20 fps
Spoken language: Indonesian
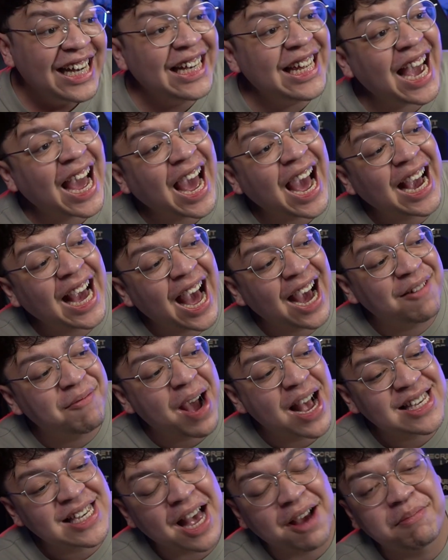dia kagak
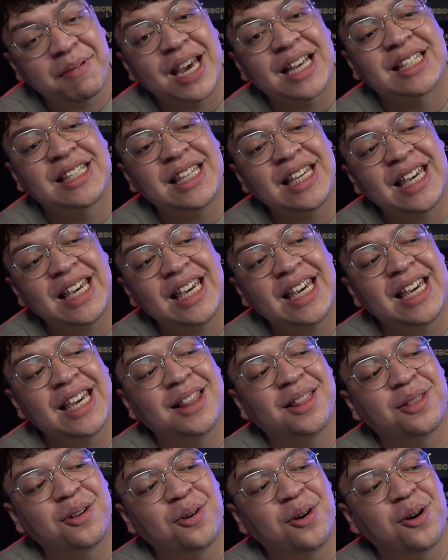masak Messi
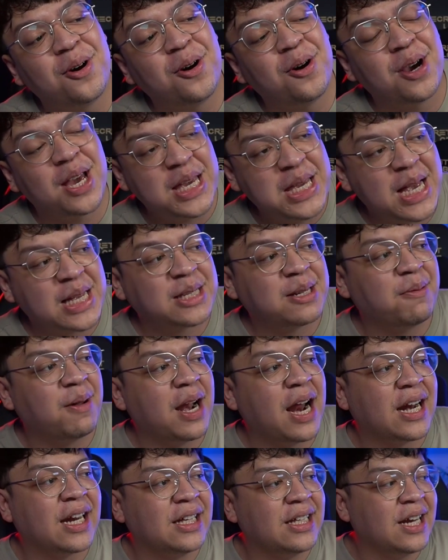itu iya yes, sih
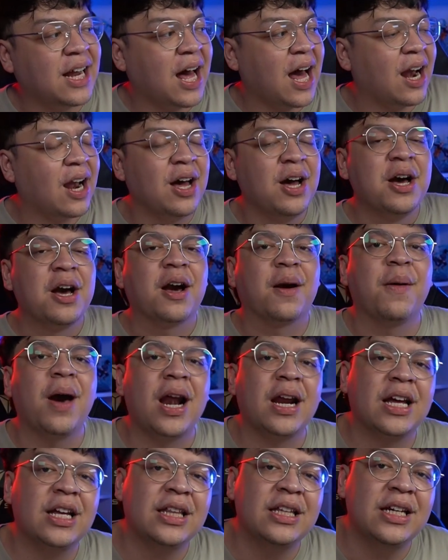kemana Argentina kalah kemana
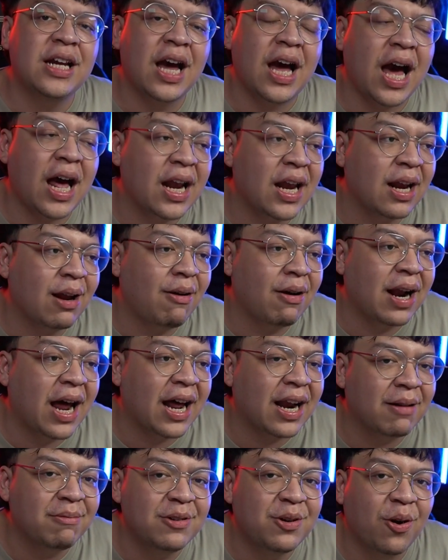Argentina kalah lawan
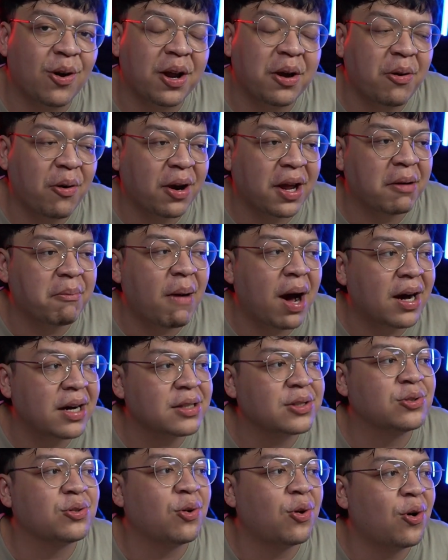Arab digoreng-goreng
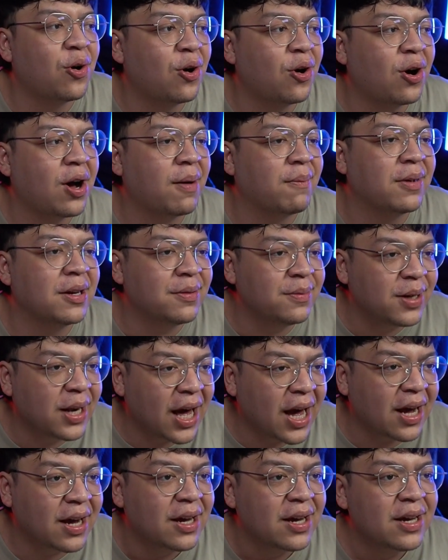banget cok sampai
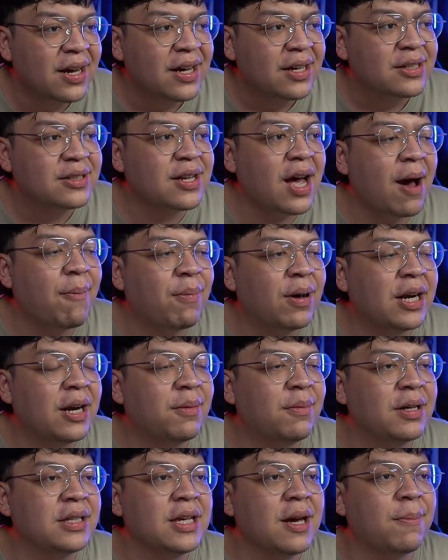dibilang apa
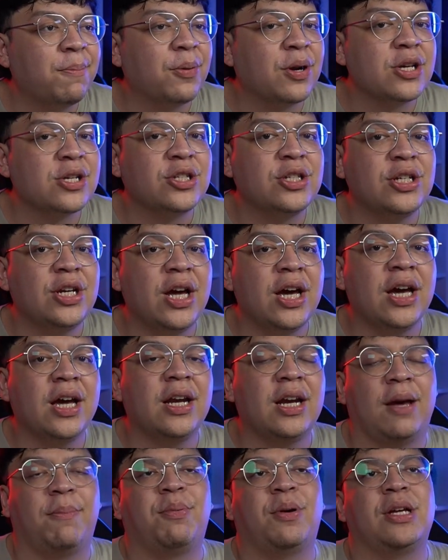namanya
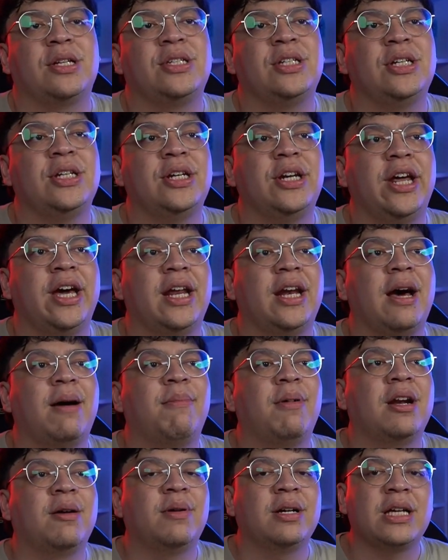presiden eh presiden
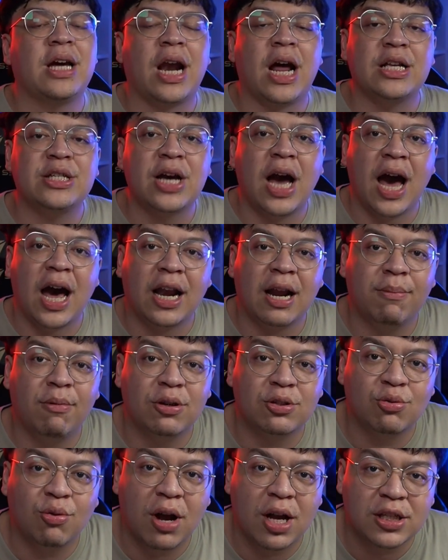apa namanya raja Arab
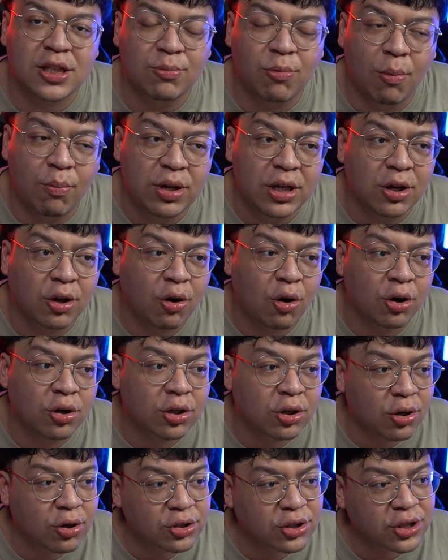langsung ngasih mobil Rolls
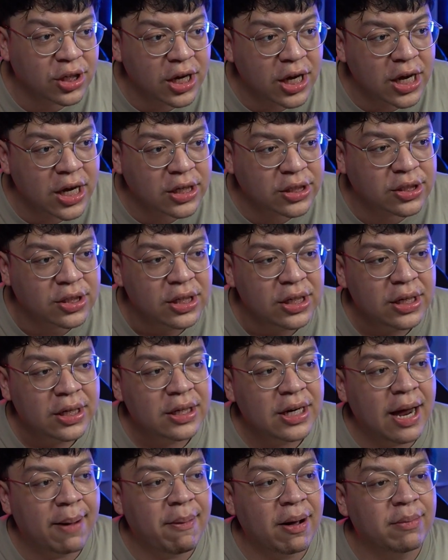Royce guys
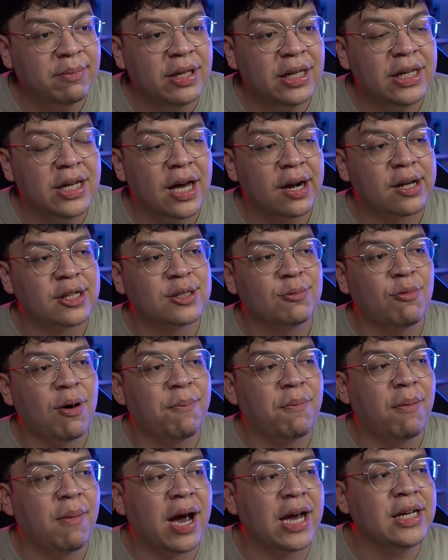8 miliar ke semua
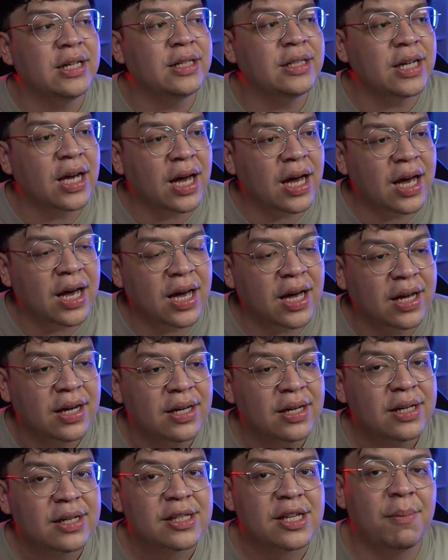pemainnya
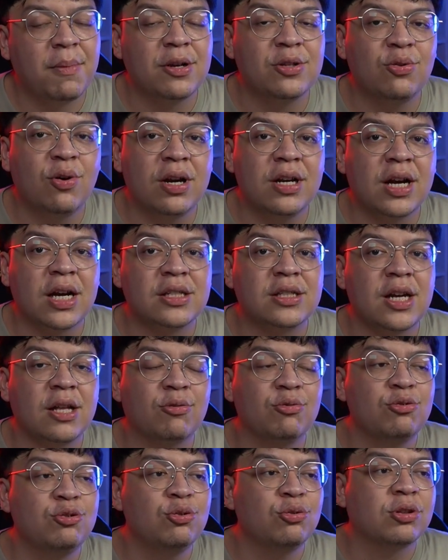sama juga dikasih
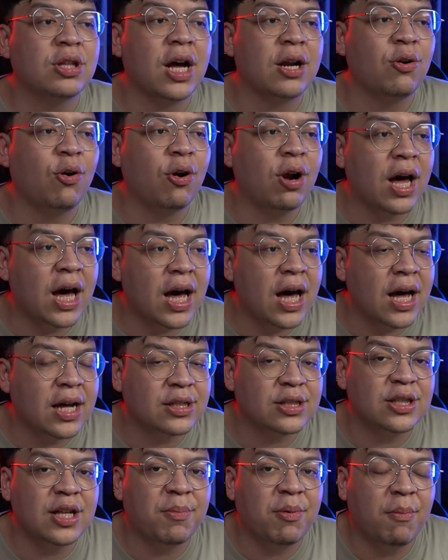satu juta dolar
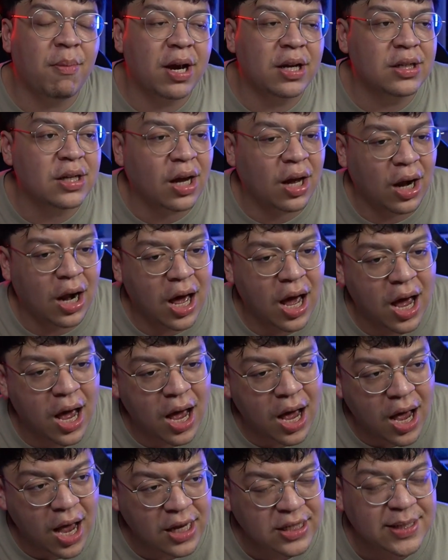setiap pemainnya
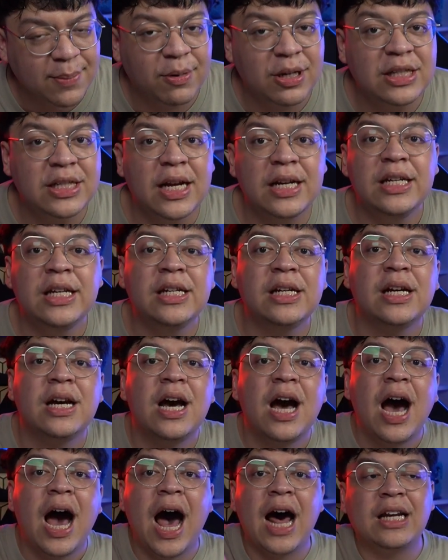kelas sama dijadiin
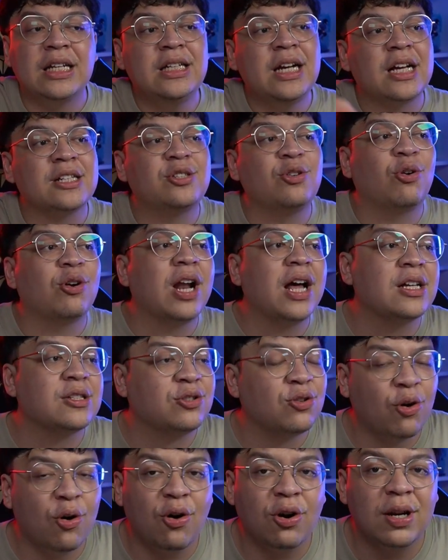hari nasional
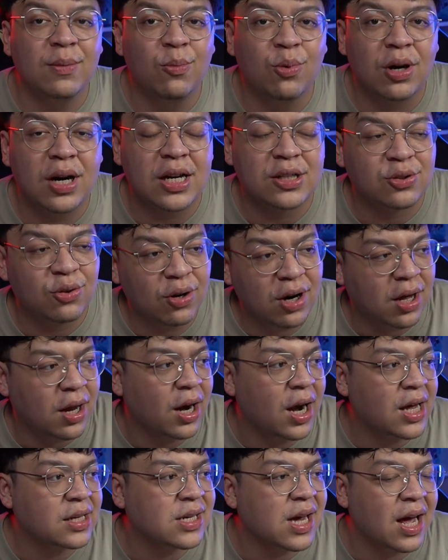cok libur nasional
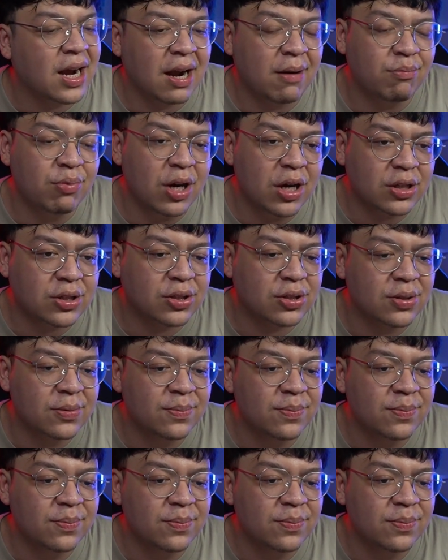kelas Arab guys